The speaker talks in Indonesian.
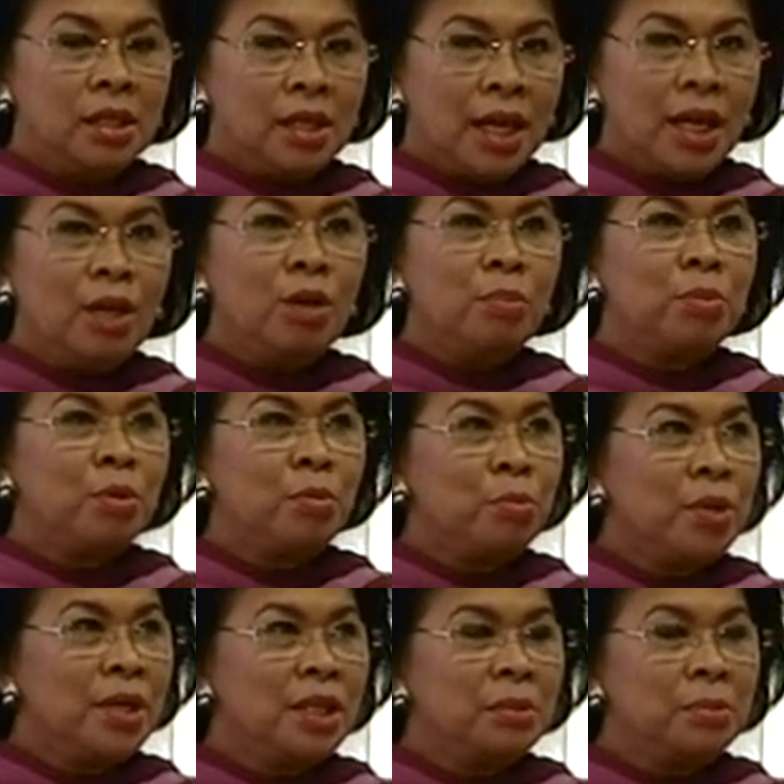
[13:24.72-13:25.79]
kalau
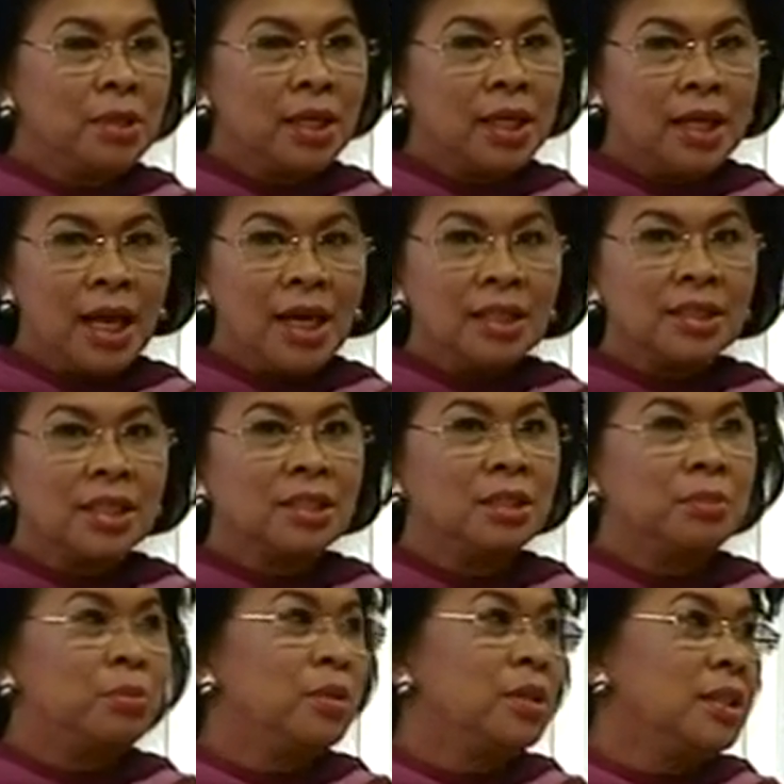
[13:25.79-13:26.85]
perempuan diberikan akses di
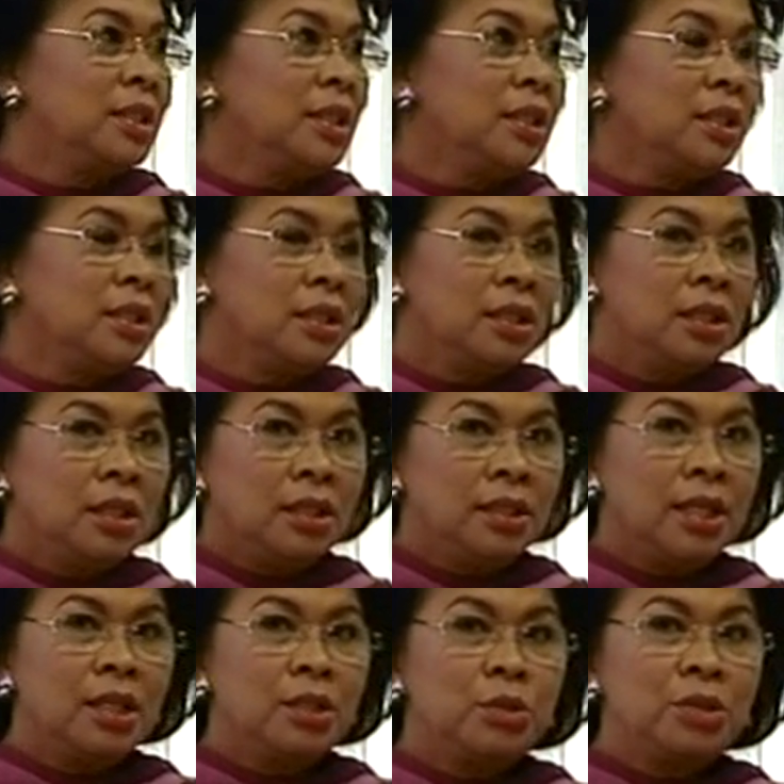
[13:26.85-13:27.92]
politik
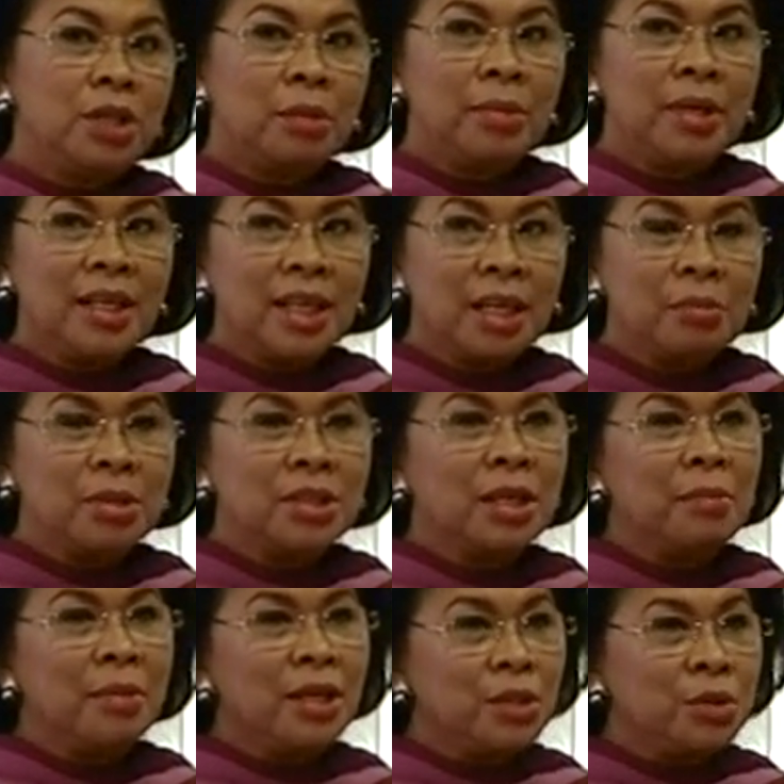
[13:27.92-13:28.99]
dan juga mereka
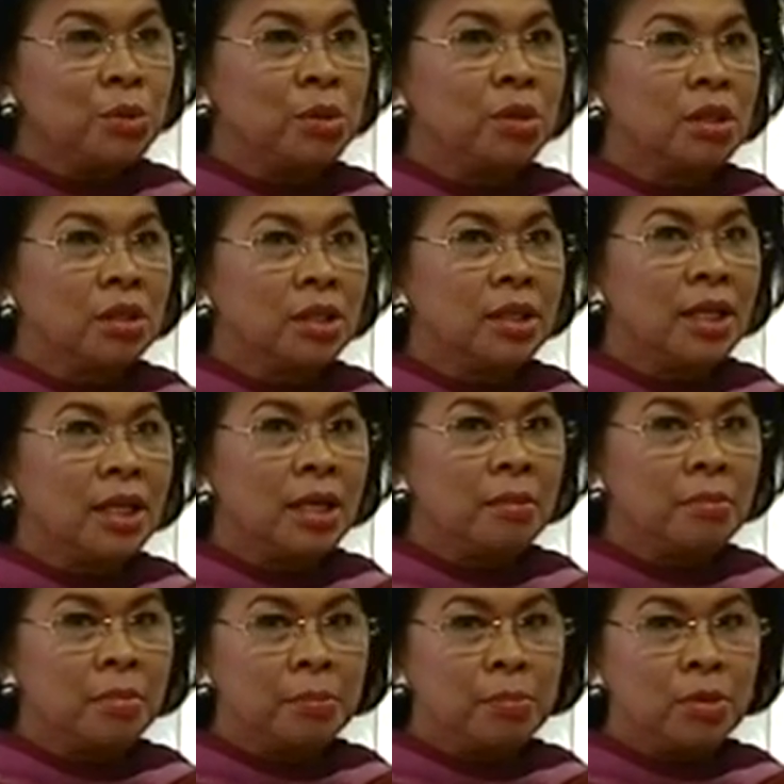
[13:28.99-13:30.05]
bisa masuk di
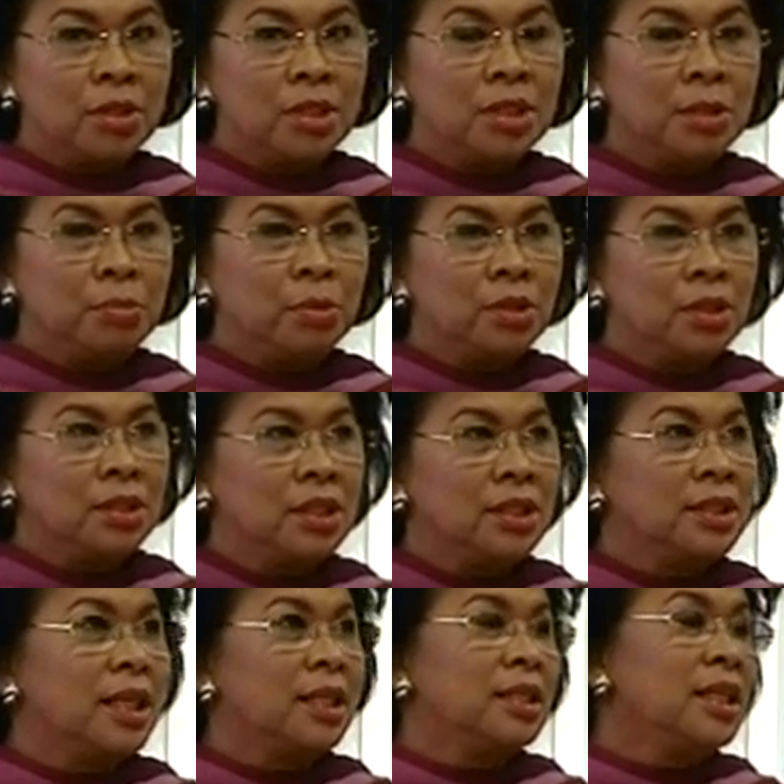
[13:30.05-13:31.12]
dalam posisi-posisi
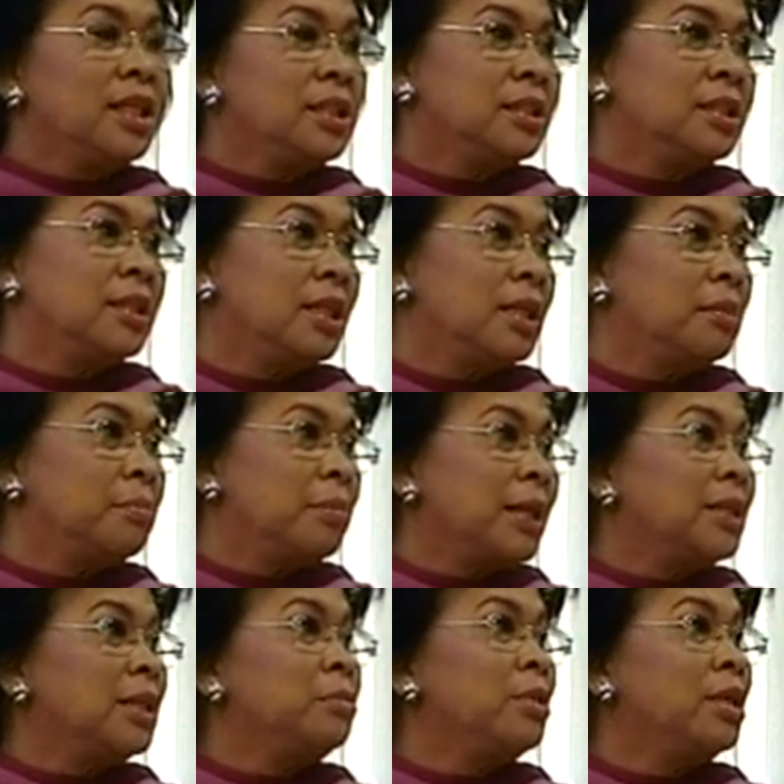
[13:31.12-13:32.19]
strategis di dalam
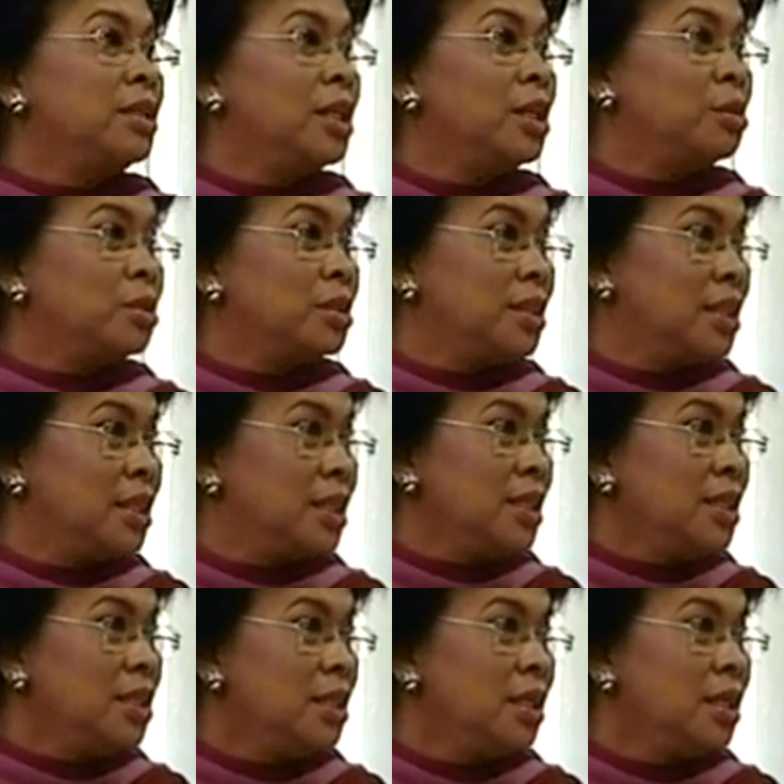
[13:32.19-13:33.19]
partai politik itu sendiri,